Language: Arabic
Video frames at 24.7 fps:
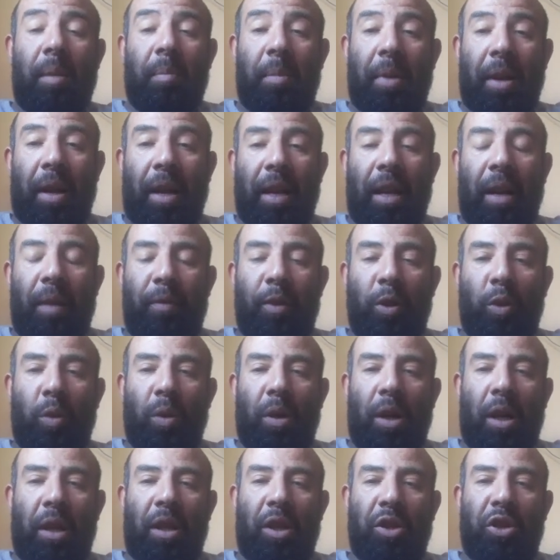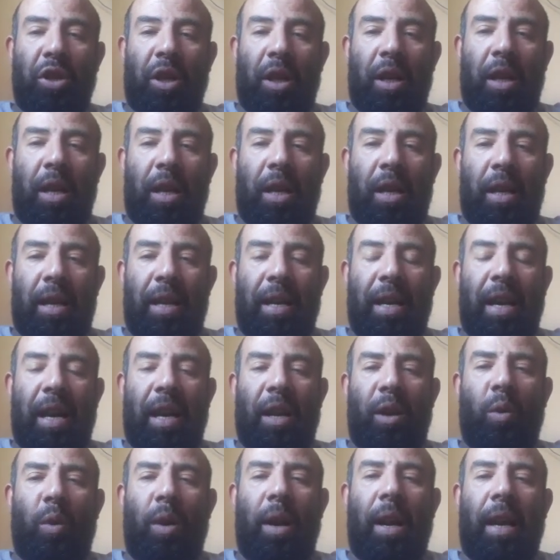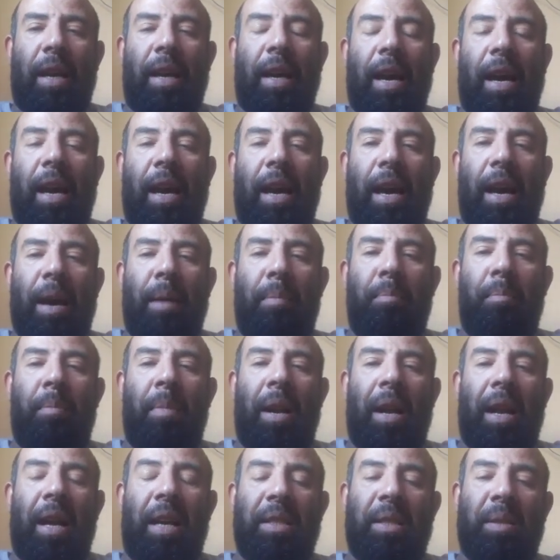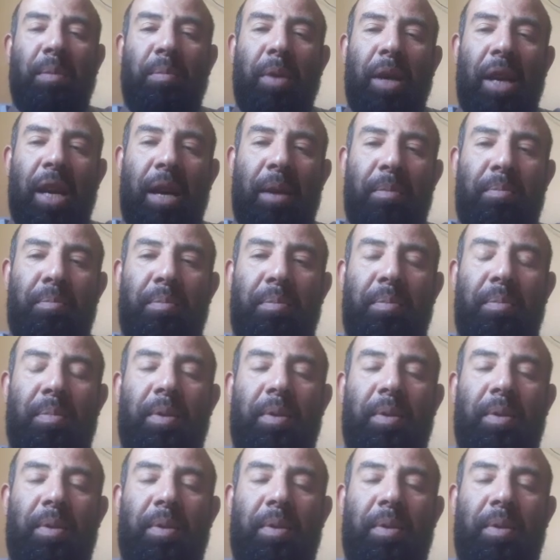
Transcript: من خلال فيديو النهاردة إن شاء الله هنقول لك أهم الأسباب